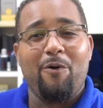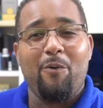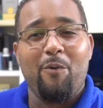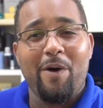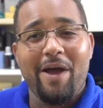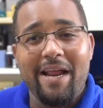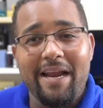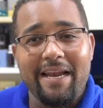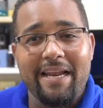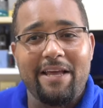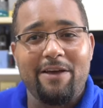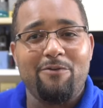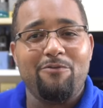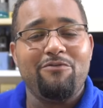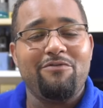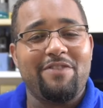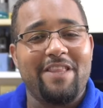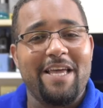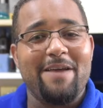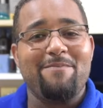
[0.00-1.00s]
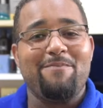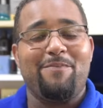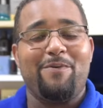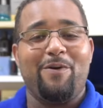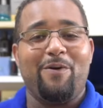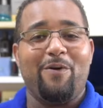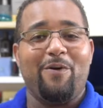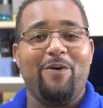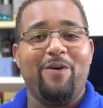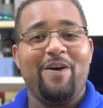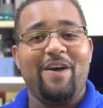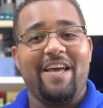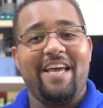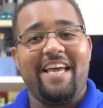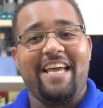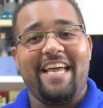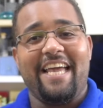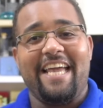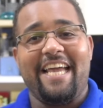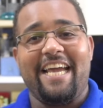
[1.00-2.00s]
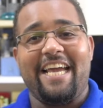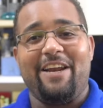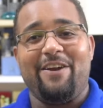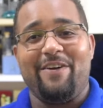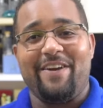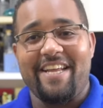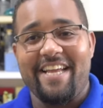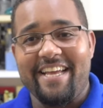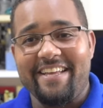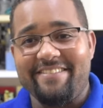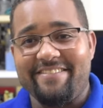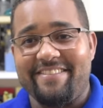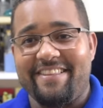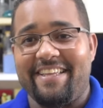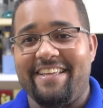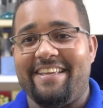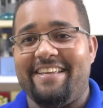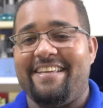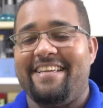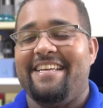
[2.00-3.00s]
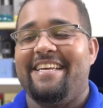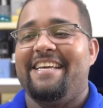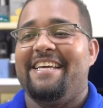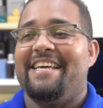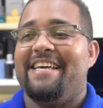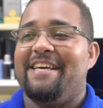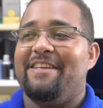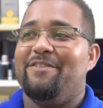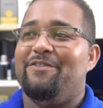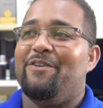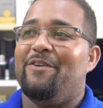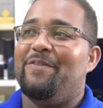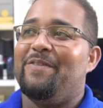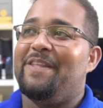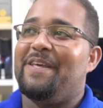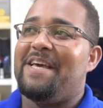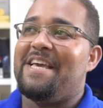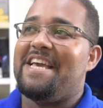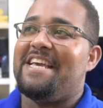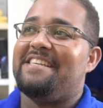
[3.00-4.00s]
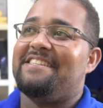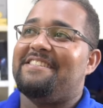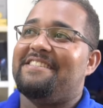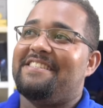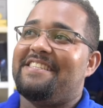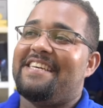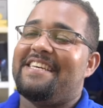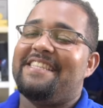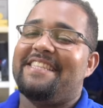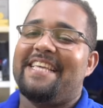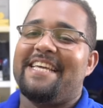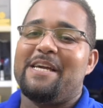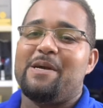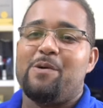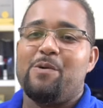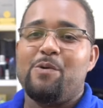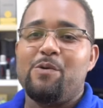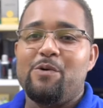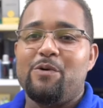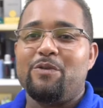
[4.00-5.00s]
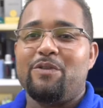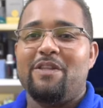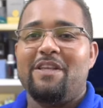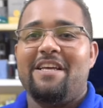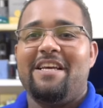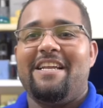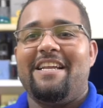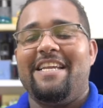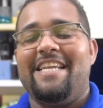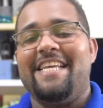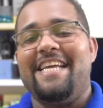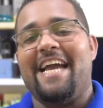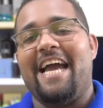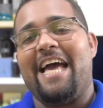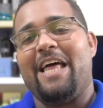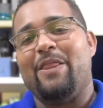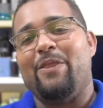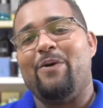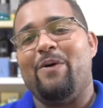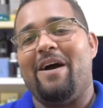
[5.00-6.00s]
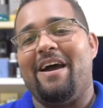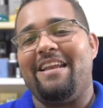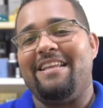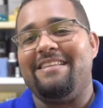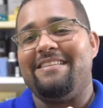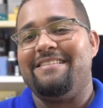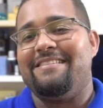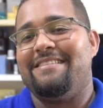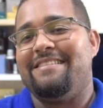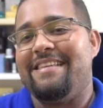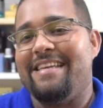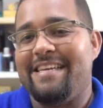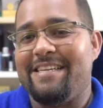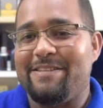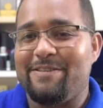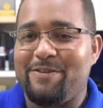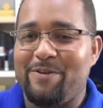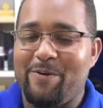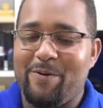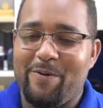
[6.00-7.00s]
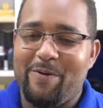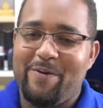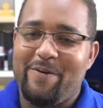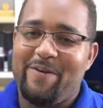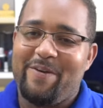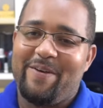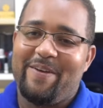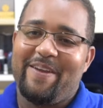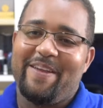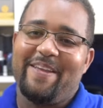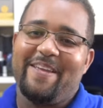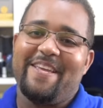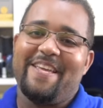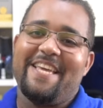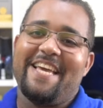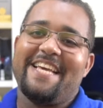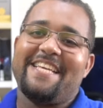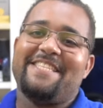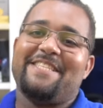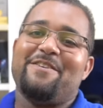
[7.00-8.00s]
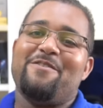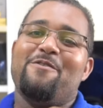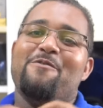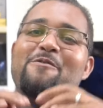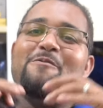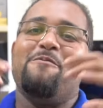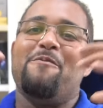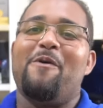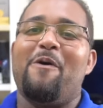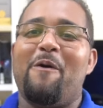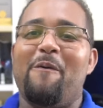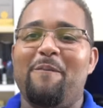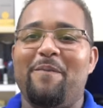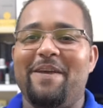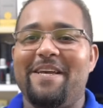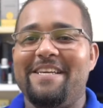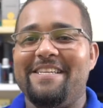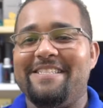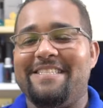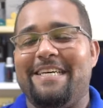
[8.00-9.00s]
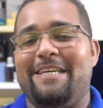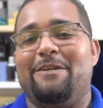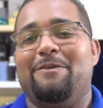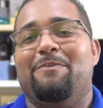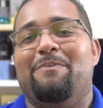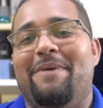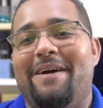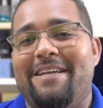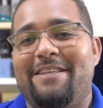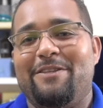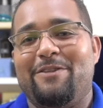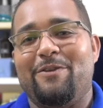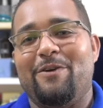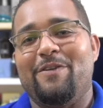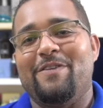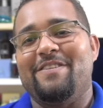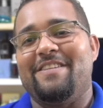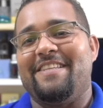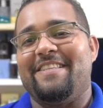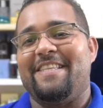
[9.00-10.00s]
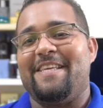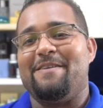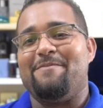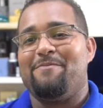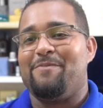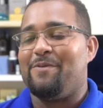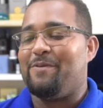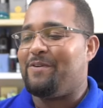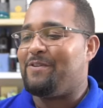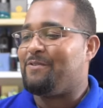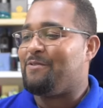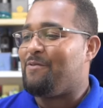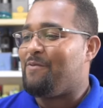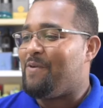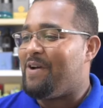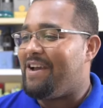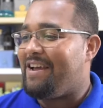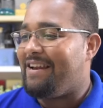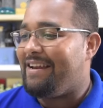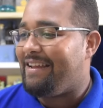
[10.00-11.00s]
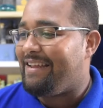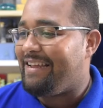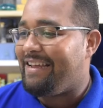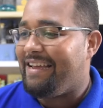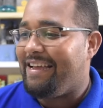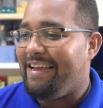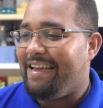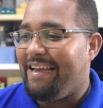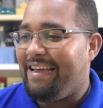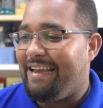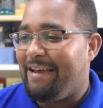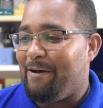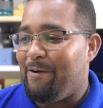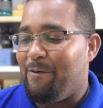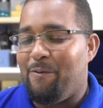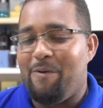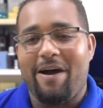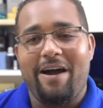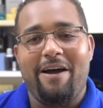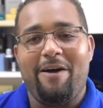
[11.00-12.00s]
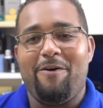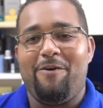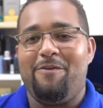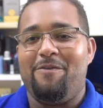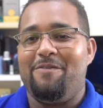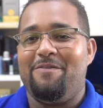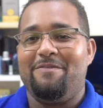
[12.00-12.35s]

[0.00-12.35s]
o huele un templo en el Oriente, donde encienden oud ligado al incienso y ese humo comienza a ropar todo ese templo. Eso huele, wow,